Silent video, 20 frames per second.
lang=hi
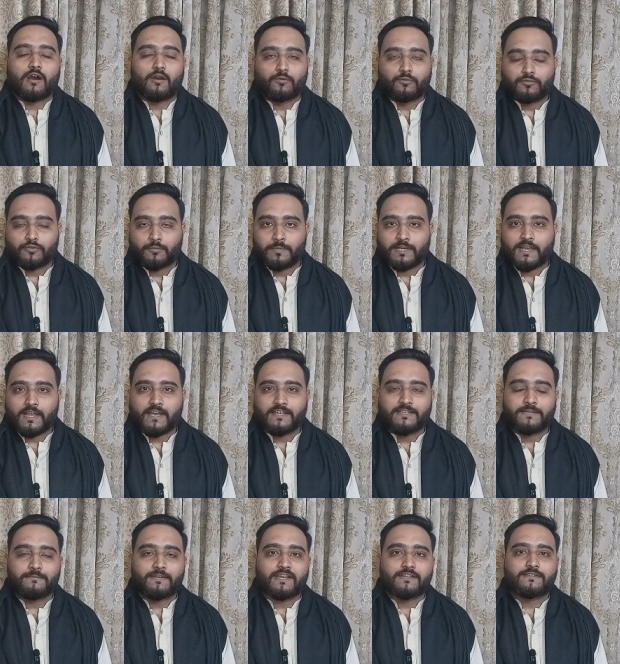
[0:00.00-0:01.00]

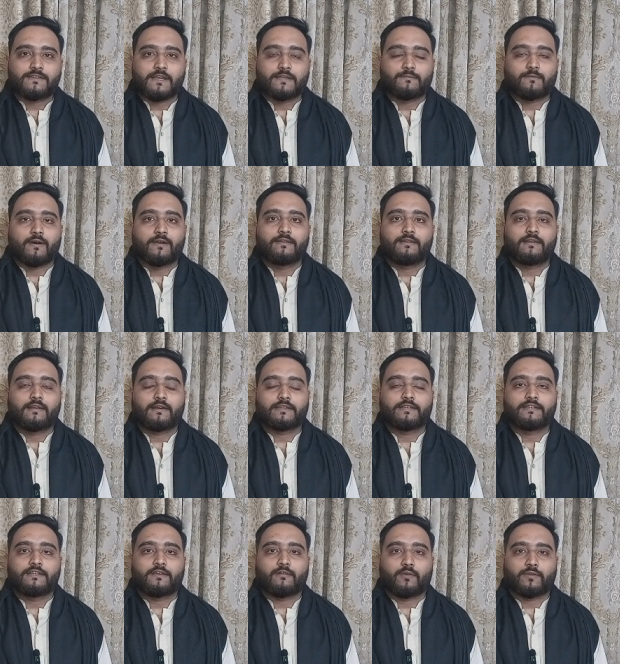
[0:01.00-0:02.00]

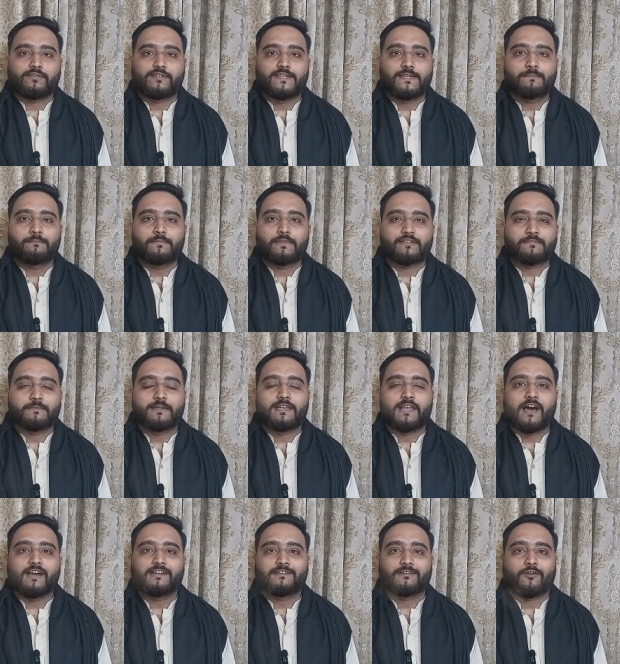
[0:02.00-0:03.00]
आउज़बिल्लिमिनशैतवानजीम बिसमीम
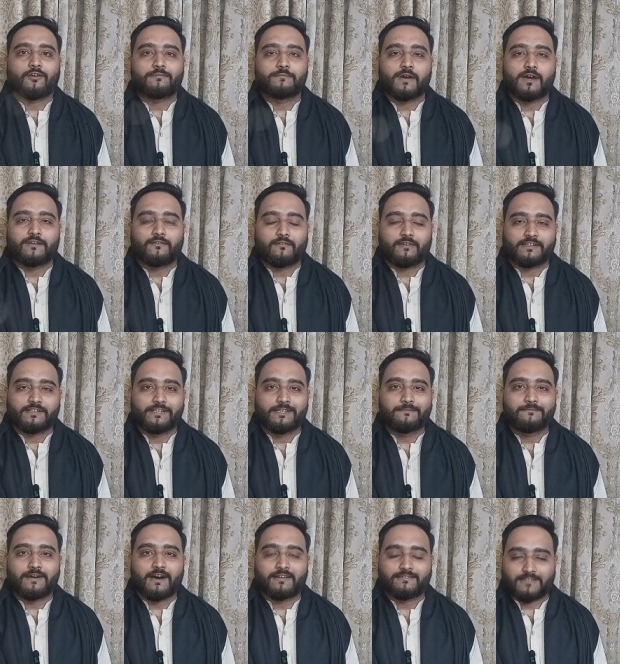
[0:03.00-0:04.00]

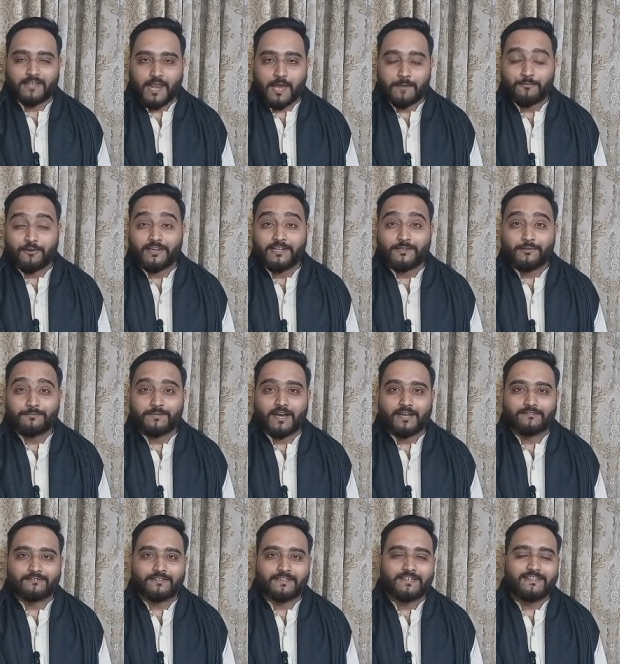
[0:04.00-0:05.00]
अल्लाम
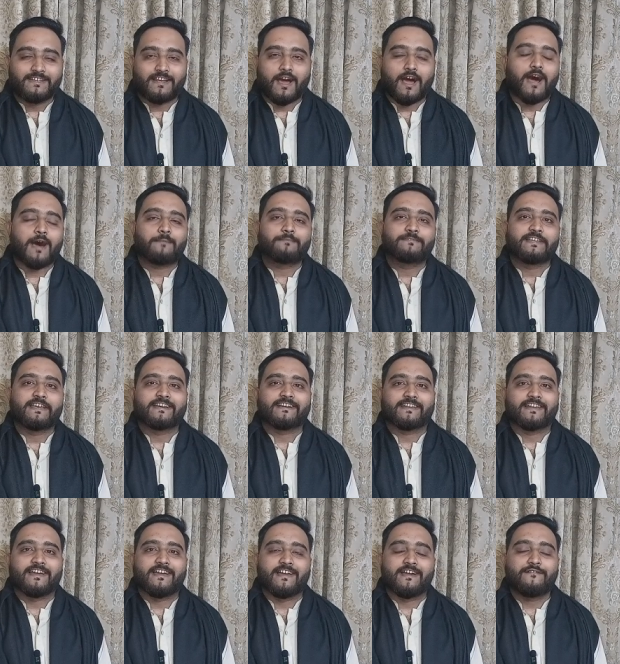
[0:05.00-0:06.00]
नाजरीन आप देख
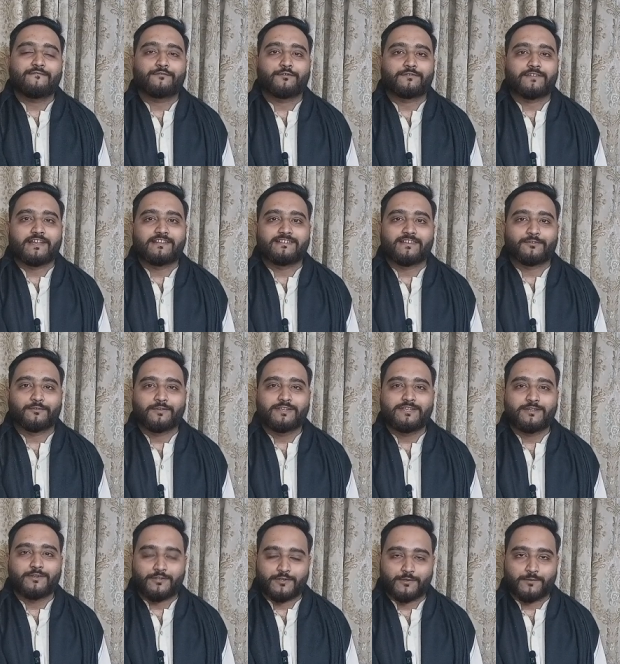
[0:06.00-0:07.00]
रहे हैं फ़ुजैल जतोई
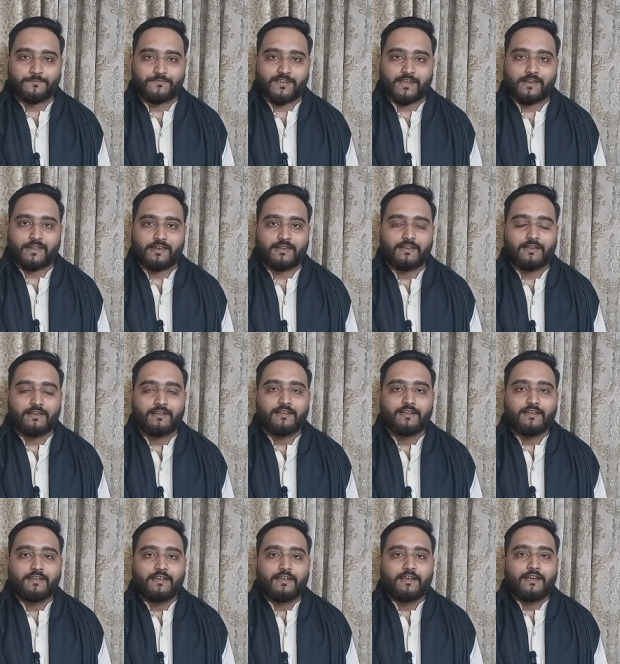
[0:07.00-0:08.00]
यूट्यूब
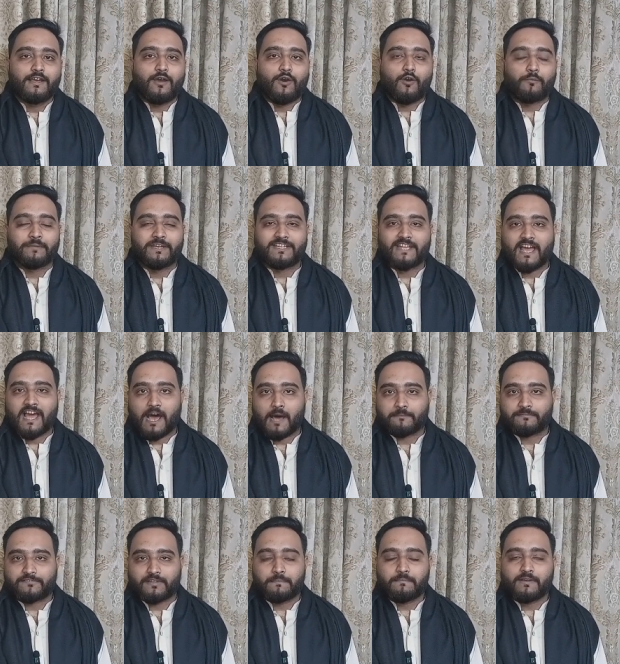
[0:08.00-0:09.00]
चैनल उम्मीद है
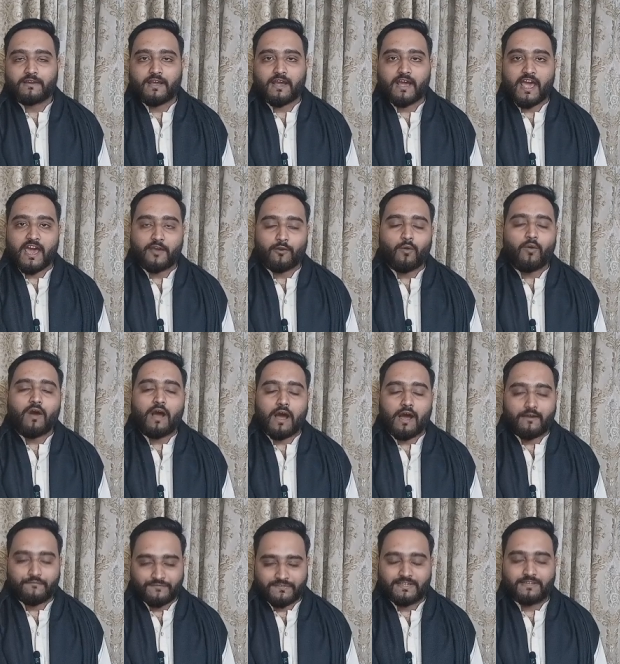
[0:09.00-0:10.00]
आप सब खैर
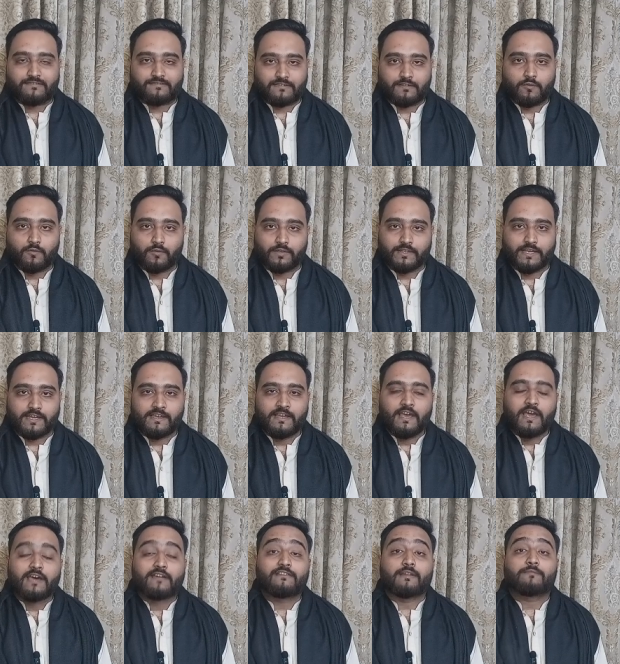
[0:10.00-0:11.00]
आफियत से होंगे
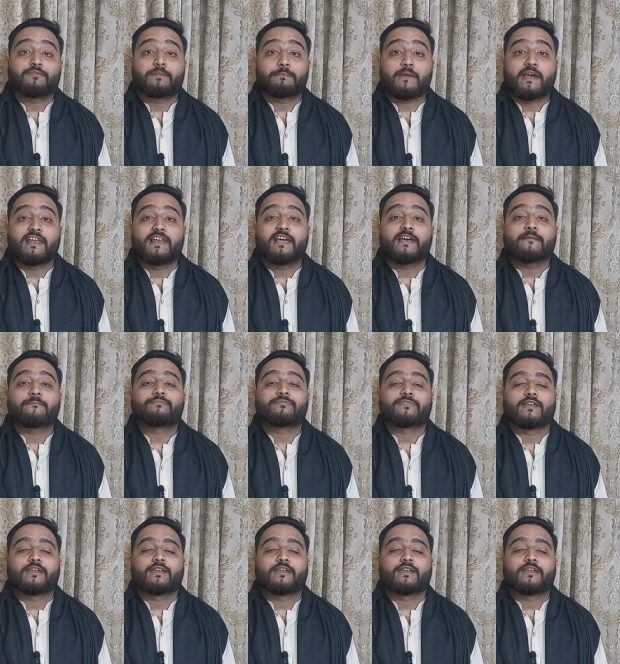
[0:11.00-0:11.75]
सबसे पहले